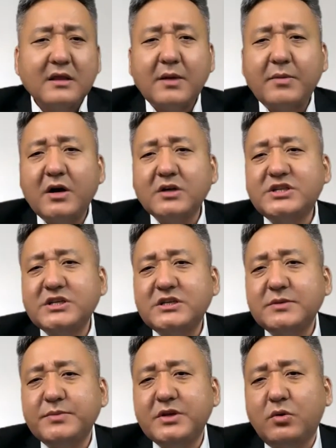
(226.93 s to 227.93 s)
那么习
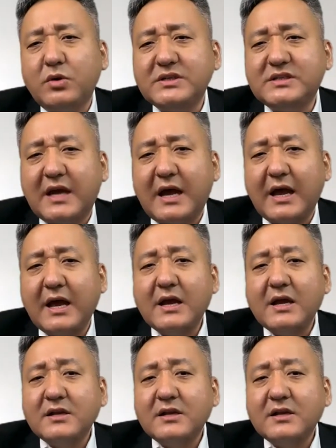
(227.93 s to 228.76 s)
近平会在？